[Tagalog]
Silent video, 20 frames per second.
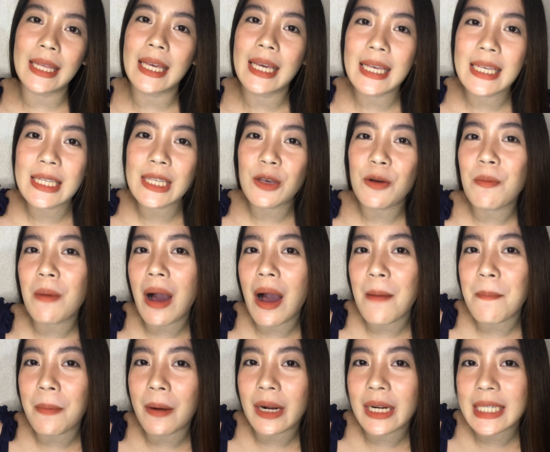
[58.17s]
is yung
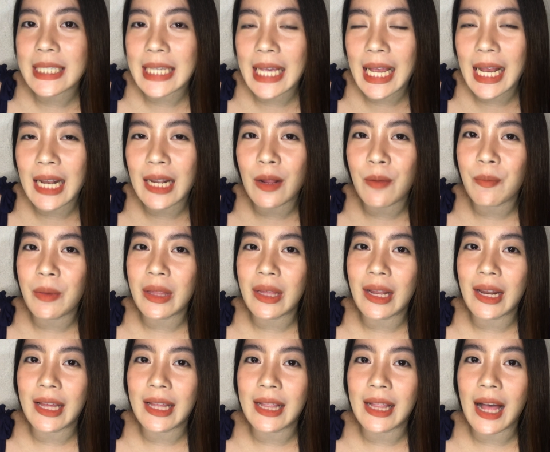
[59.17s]
mga parcel na
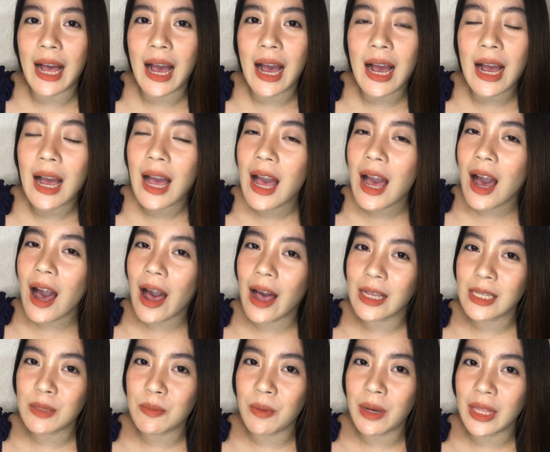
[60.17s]
binili ng
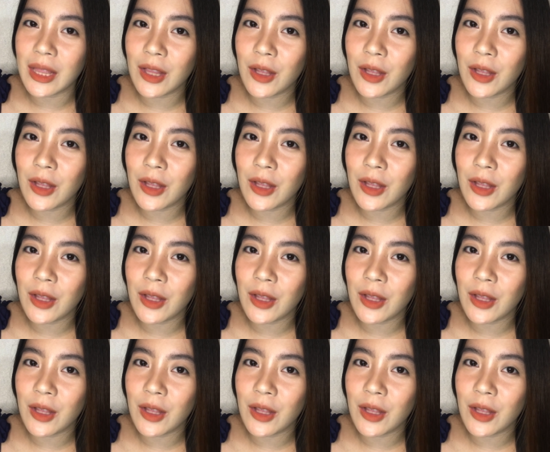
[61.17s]
husband